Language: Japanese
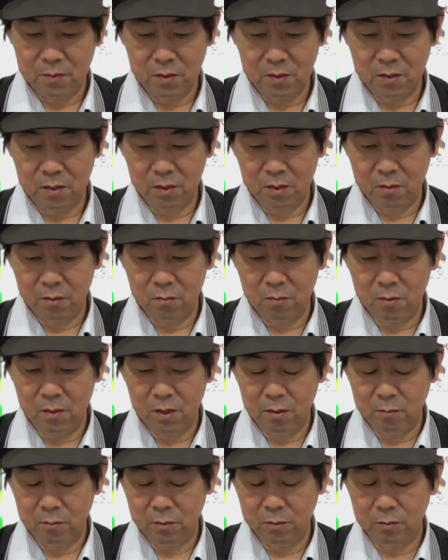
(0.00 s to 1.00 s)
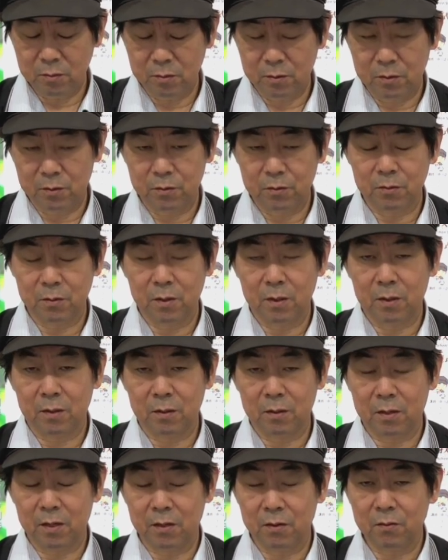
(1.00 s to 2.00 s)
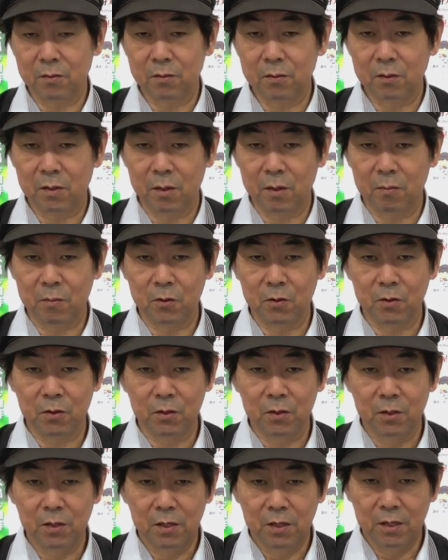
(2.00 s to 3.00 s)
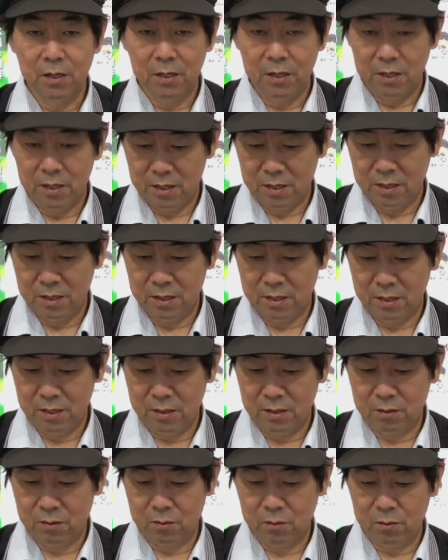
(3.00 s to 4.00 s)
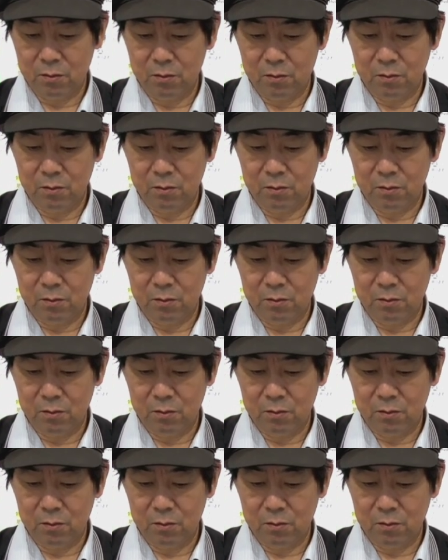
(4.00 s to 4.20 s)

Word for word: で後半部分っていうのは結局はもうえっと